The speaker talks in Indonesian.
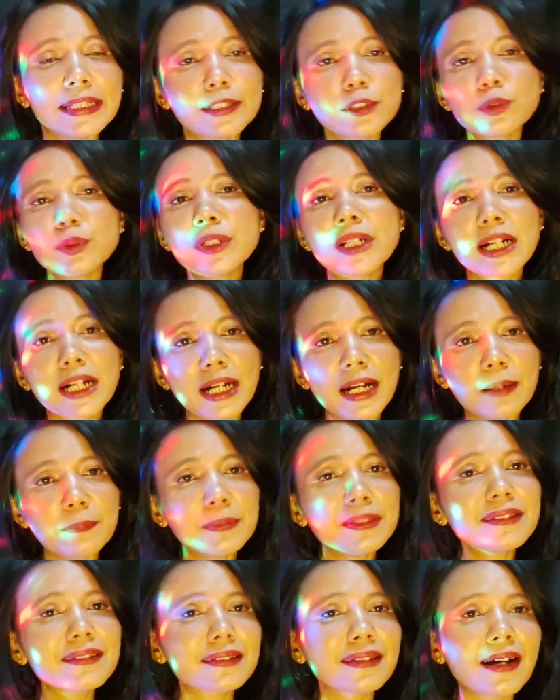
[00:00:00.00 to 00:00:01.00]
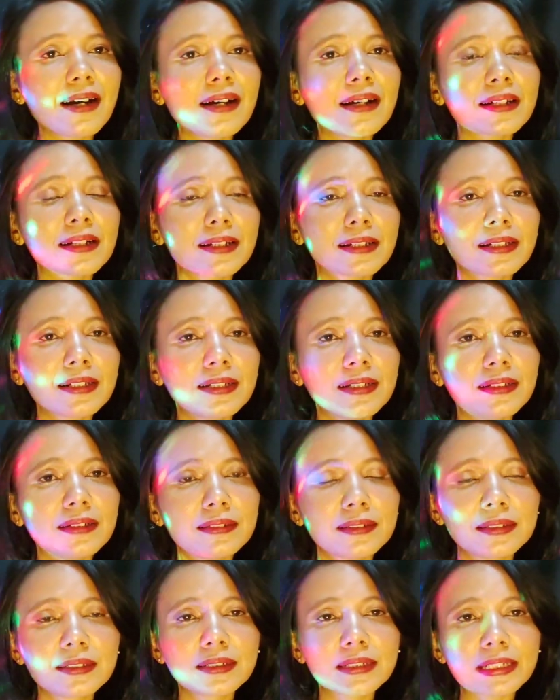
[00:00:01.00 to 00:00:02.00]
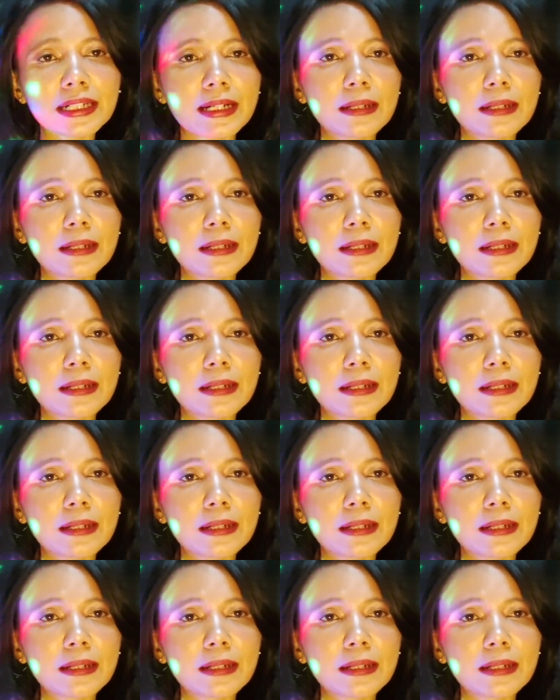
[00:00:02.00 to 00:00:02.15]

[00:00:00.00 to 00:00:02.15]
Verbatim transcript: itu udah nggak bisa karena uh,